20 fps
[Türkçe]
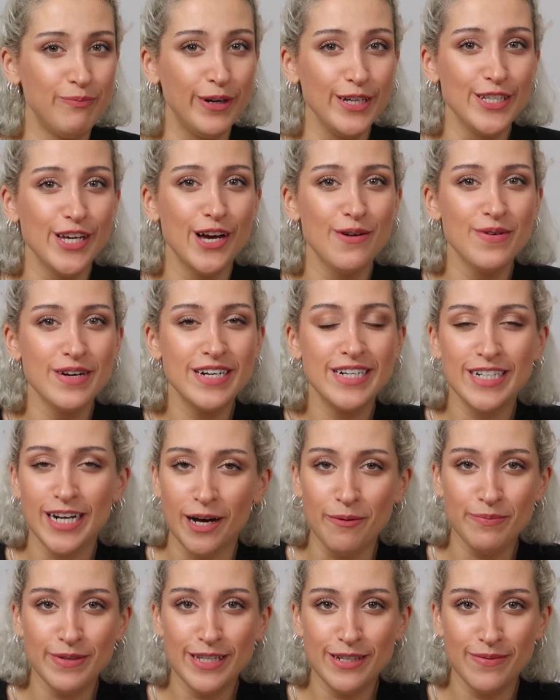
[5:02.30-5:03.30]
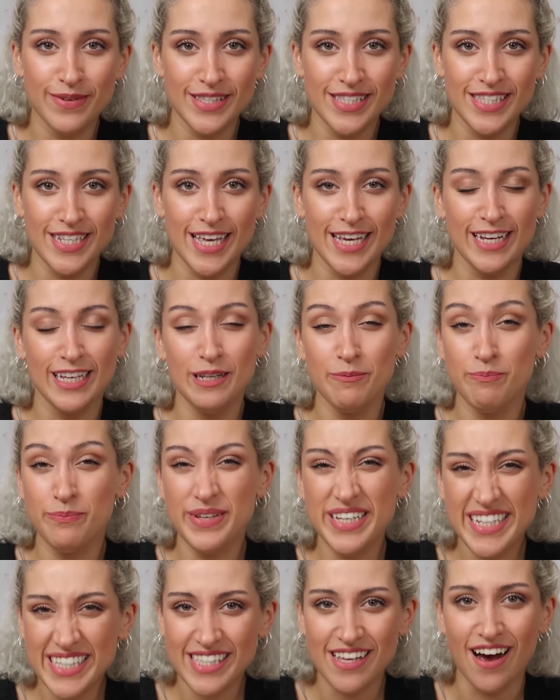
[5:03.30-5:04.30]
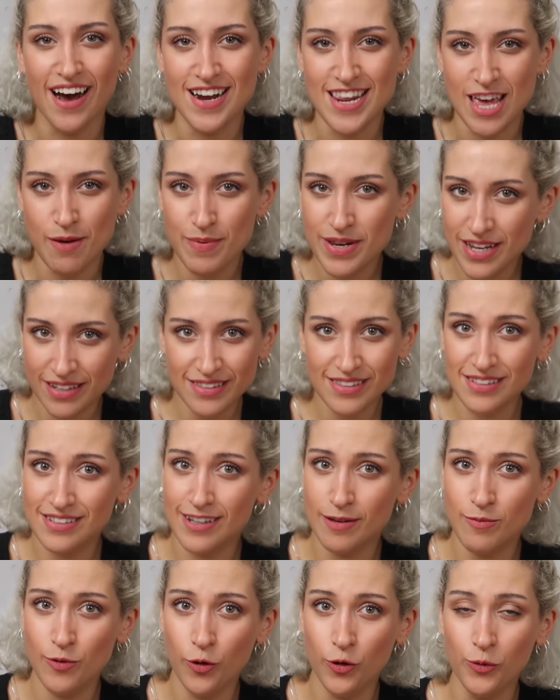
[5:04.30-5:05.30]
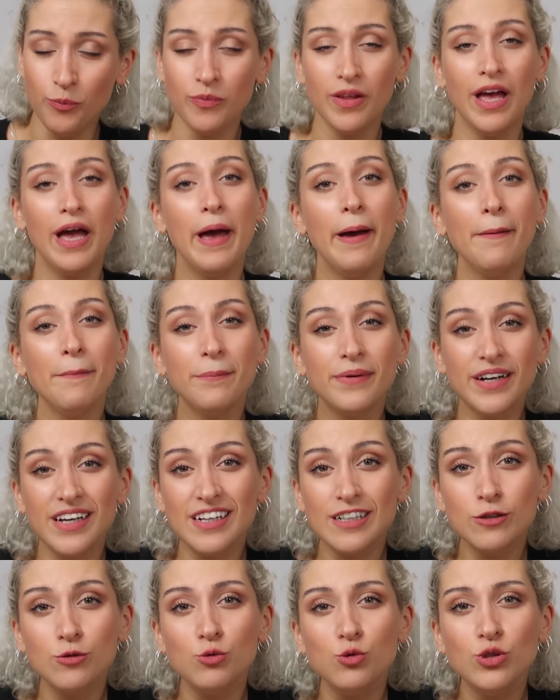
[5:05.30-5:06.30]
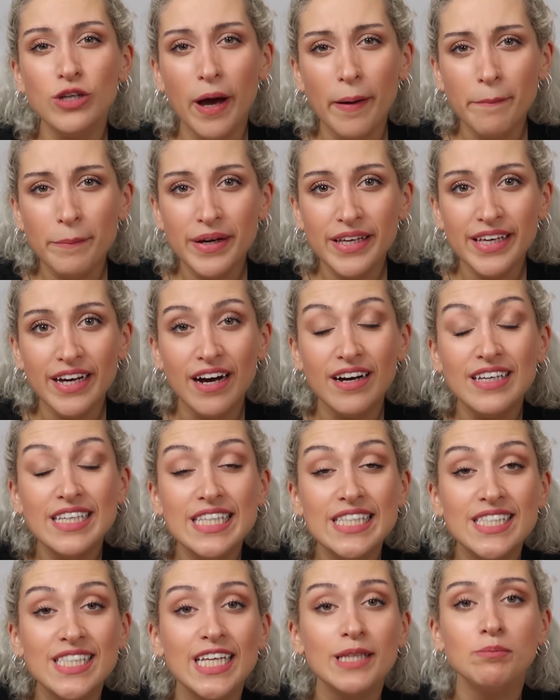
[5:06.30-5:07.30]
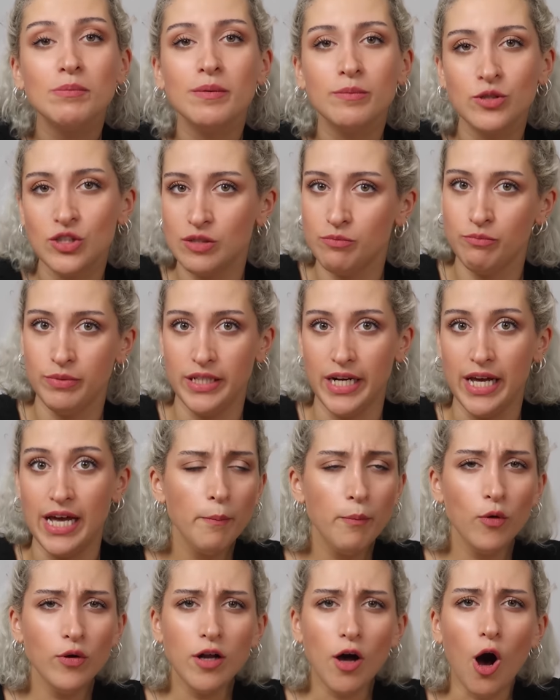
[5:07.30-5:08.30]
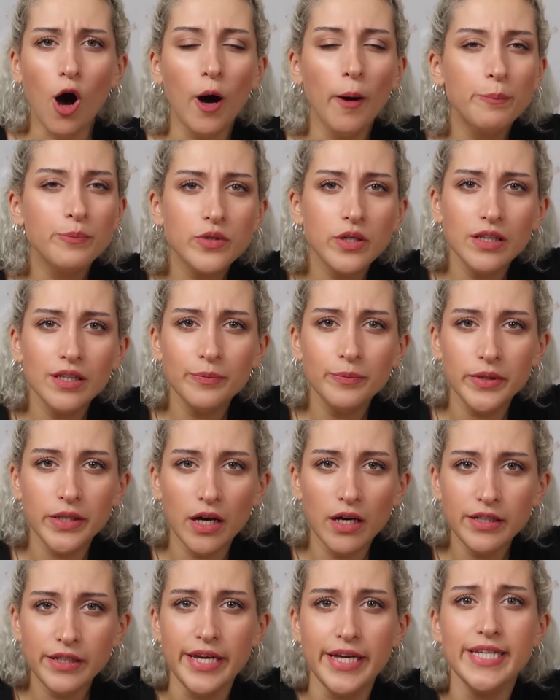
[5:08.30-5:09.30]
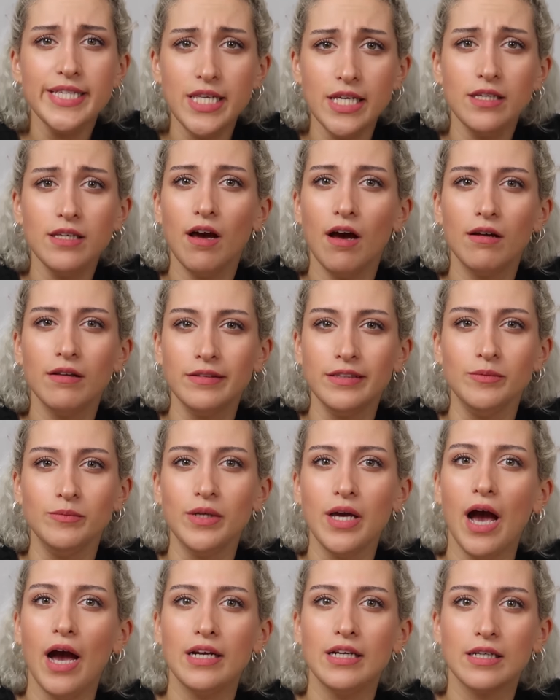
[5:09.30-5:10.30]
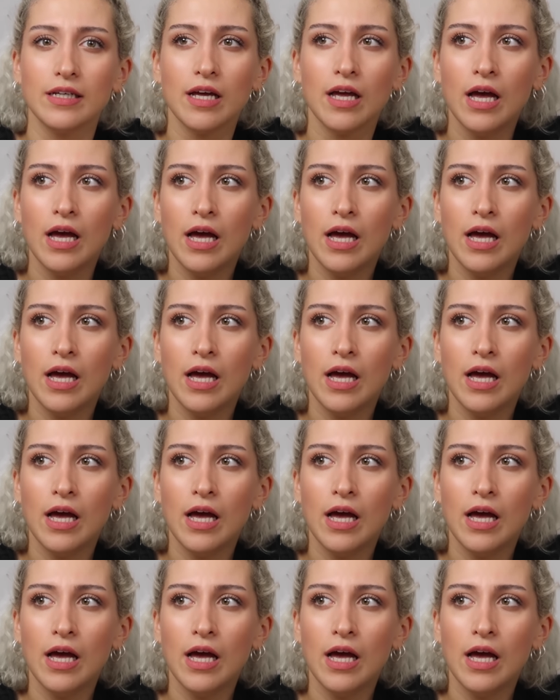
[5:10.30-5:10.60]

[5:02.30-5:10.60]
Bacağıma kramp girmesiyle ilgili bir saniye bile hatırlamıyorum. Bırakın uyanmayı hissetmemişim bile. Böyle aptalım ya gerizekalıyım yani.